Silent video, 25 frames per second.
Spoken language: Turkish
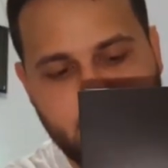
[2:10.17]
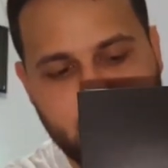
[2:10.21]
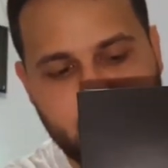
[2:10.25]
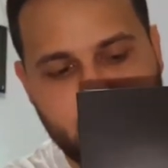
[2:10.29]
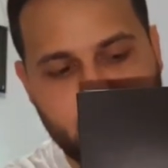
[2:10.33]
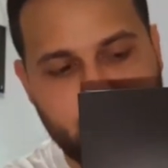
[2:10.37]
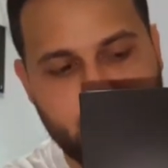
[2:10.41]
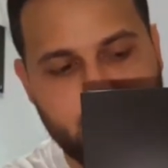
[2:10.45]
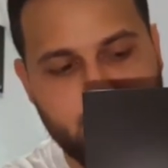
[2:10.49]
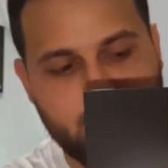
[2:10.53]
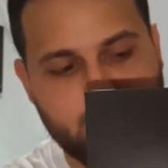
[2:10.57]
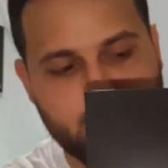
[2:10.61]

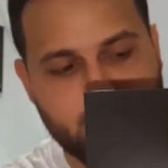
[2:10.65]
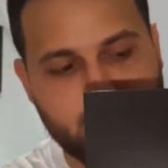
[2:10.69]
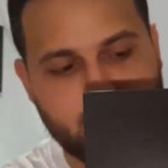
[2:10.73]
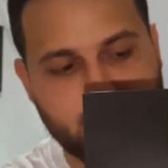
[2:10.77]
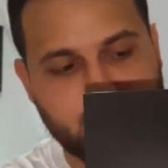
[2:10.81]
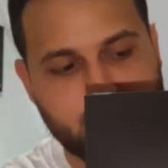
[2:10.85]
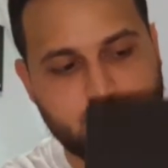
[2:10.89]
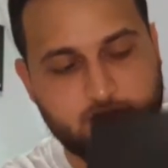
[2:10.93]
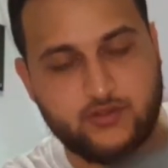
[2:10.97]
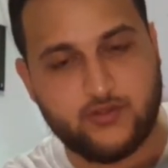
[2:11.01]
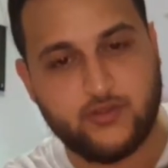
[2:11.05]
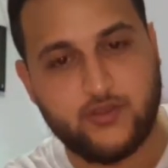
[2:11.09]

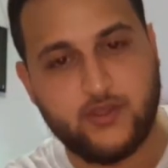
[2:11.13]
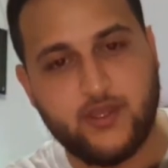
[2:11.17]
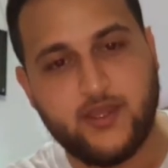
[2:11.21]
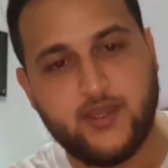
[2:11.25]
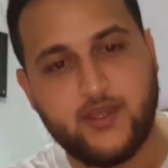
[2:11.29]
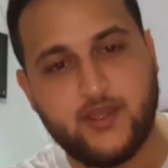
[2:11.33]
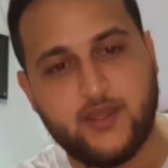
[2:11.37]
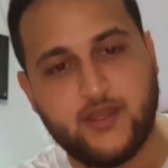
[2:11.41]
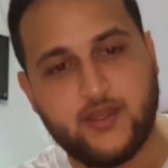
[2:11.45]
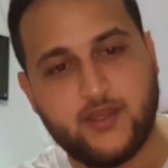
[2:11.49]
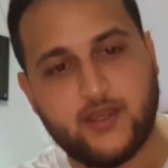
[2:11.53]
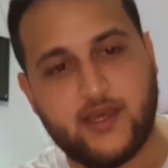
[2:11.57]
Görüyorsunuzdur.
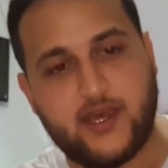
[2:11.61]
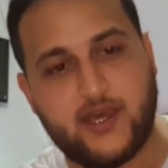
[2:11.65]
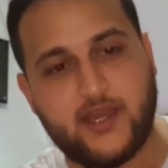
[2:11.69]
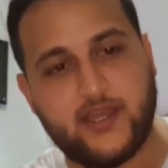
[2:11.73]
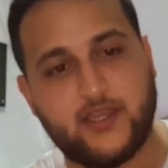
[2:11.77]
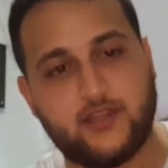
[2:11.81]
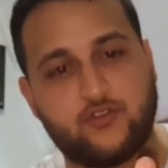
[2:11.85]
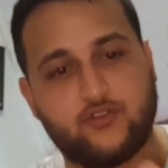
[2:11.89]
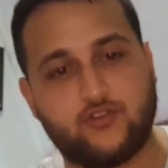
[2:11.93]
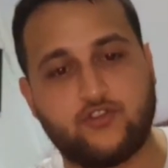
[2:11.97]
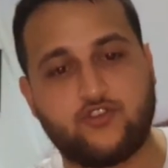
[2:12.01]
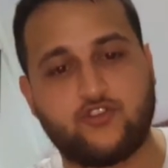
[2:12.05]

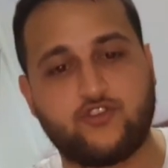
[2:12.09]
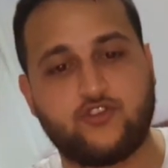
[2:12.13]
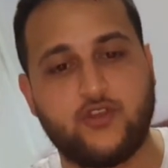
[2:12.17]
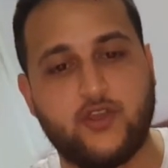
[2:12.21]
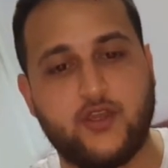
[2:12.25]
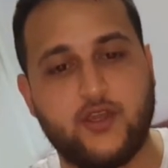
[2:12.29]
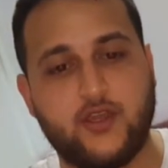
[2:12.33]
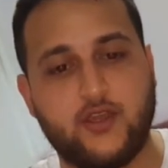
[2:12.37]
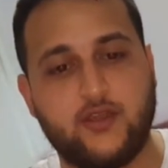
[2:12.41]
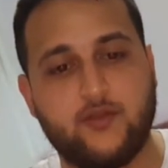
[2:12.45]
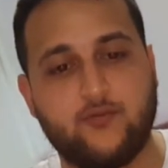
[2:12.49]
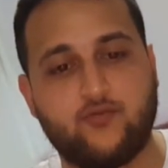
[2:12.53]
Gayet hoş.
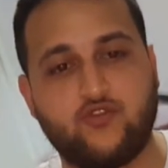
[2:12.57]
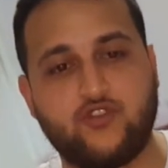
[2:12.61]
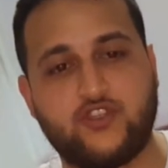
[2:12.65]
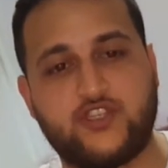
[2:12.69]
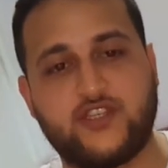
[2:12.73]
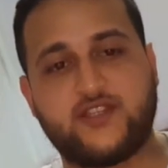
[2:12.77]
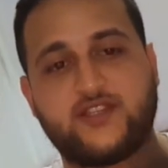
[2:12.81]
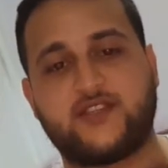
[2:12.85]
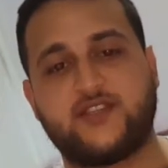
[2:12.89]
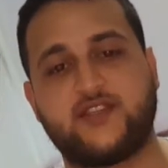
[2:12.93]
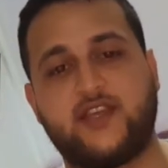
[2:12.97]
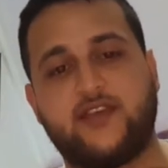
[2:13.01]
Bunun
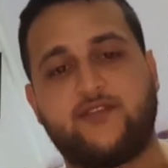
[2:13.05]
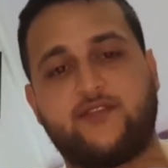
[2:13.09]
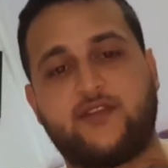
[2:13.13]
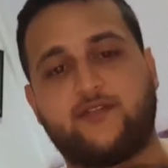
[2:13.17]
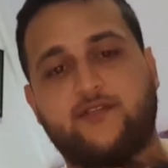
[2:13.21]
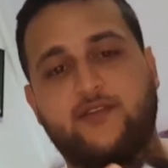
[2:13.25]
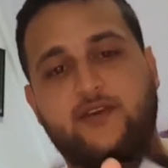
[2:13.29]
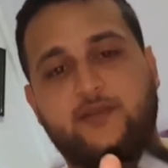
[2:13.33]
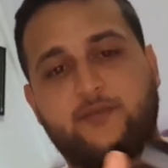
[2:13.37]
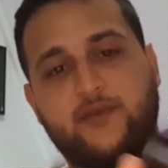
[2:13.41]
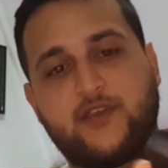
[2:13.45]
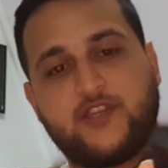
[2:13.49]
içerisinde
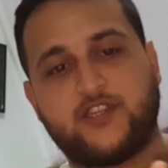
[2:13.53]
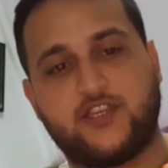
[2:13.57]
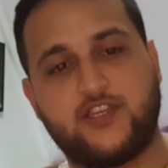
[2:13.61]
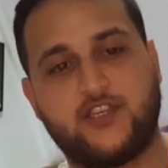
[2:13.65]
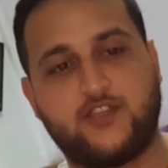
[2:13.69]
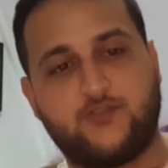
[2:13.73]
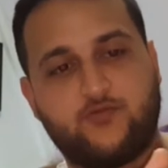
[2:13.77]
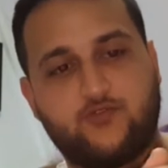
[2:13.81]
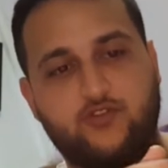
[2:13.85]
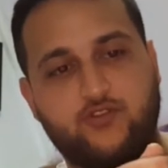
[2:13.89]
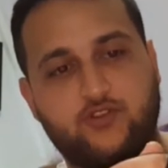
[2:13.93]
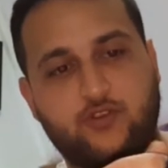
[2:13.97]
evrak var. Başka
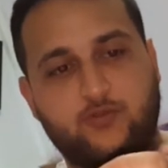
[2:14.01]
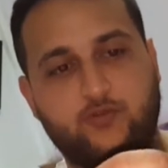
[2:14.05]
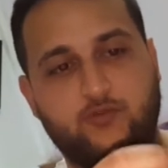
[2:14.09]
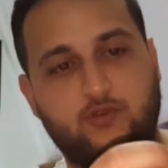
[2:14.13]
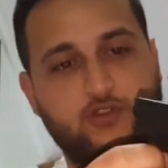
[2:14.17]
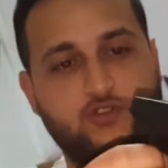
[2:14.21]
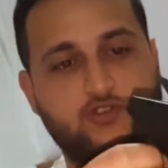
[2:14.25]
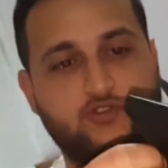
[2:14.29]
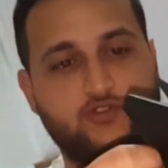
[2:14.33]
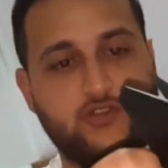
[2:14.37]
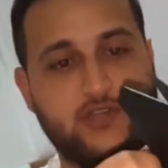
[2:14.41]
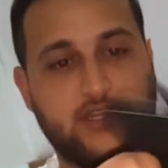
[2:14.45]
hiçbir şey yok.
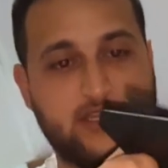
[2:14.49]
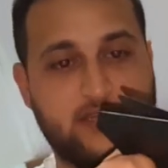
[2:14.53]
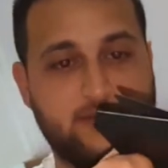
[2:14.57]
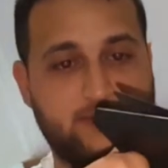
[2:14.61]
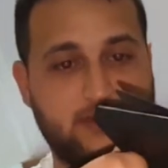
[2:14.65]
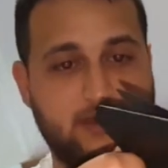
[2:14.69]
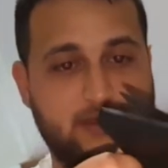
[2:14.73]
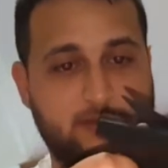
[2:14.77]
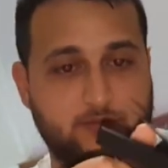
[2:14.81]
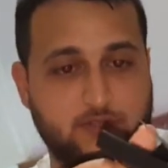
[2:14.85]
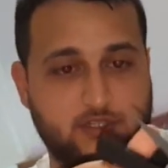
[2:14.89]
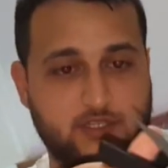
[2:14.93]
Böyle cüzdan gibi
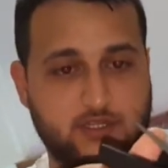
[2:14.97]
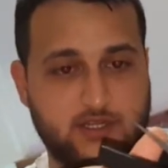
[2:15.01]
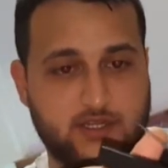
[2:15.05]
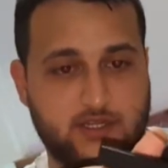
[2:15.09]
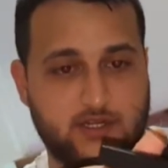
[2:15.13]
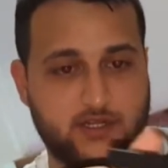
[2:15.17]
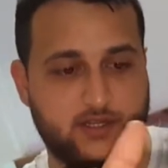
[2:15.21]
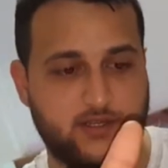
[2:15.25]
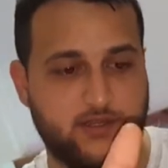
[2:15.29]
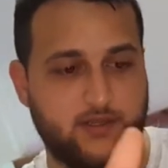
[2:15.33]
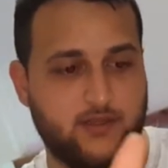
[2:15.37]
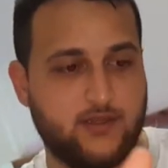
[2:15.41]
yapmışlar.
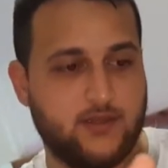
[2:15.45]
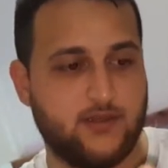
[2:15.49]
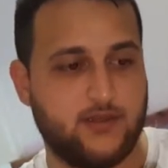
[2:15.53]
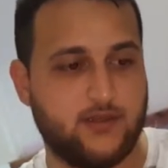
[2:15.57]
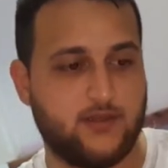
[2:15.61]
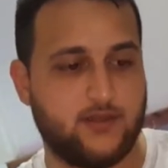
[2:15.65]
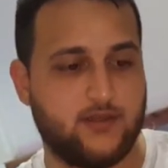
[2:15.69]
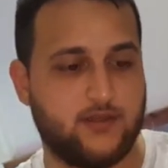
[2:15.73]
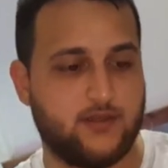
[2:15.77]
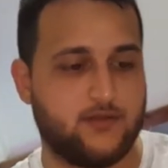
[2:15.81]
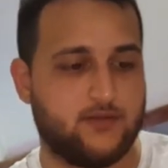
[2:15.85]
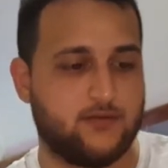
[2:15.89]

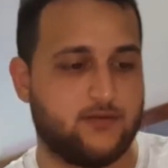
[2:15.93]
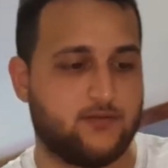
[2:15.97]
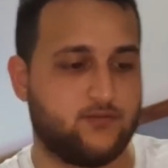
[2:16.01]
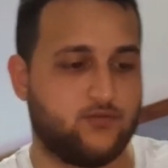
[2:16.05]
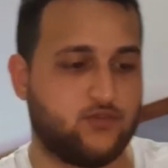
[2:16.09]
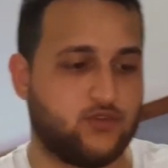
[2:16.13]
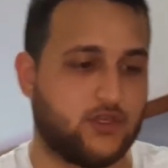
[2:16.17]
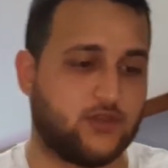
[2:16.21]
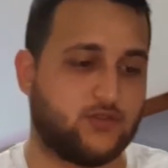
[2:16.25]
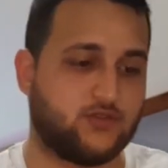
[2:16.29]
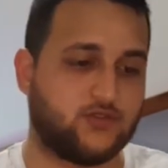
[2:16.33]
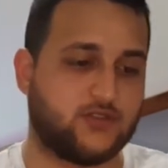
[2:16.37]

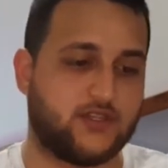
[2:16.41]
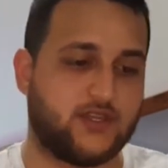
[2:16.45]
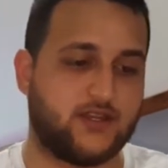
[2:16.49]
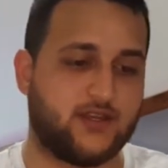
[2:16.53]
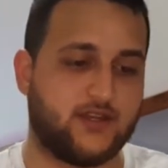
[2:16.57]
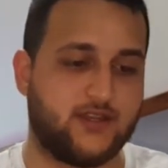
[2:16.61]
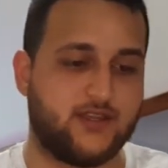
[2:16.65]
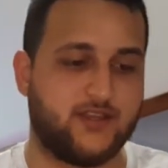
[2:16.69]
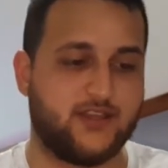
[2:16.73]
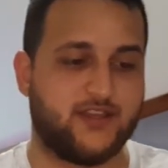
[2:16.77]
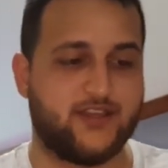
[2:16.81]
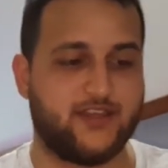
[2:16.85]
Bu da güzel.
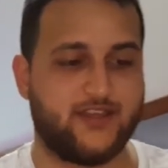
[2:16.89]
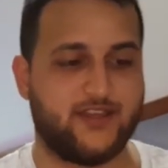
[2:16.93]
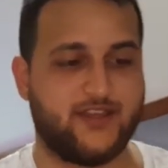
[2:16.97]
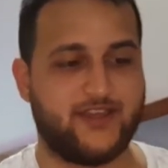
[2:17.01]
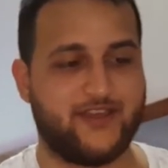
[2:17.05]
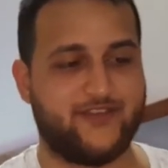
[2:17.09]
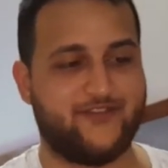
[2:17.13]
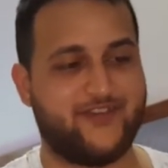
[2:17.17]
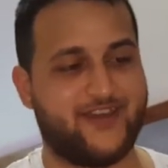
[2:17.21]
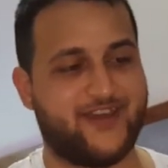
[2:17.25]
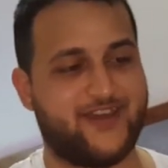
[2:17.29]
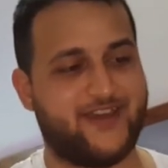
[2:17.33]

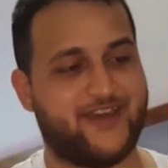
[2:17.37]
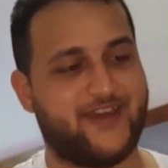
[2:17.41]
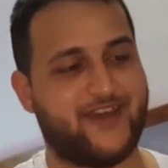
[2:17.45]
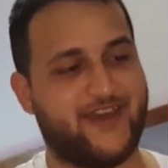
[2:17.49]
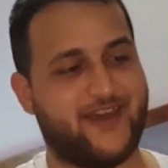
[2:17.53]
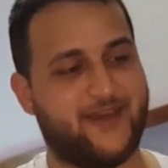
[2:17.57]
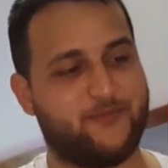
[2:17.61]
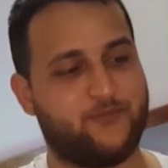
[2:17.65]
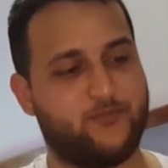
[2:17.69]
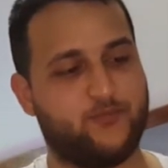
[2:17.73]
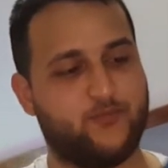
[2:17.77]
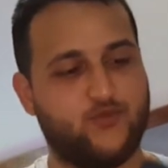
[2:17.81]

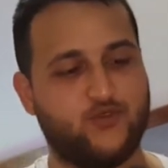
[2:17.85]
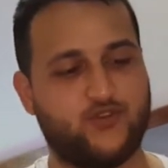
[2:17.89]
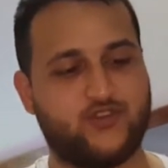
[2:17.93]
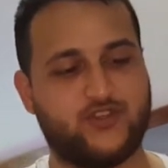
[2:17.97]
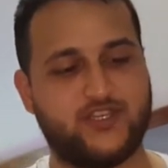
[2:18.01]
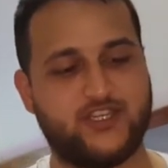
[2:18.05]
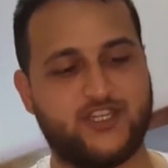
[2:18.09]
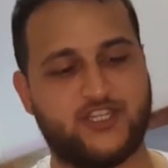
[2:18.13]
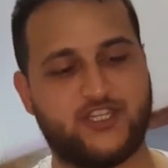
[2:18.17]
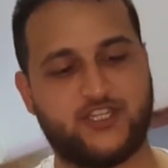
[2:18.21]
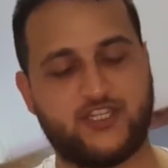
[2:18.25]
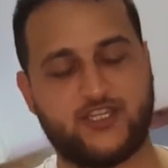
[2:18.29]
Ve
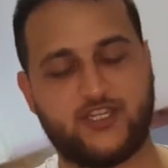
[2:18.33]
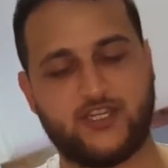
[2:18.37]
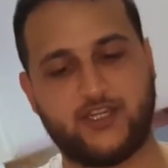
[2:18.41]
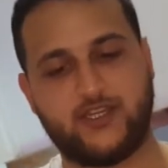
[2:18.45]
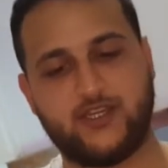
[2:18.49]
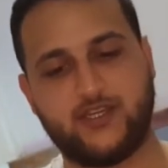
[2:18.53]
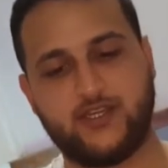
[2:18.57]
müthiş.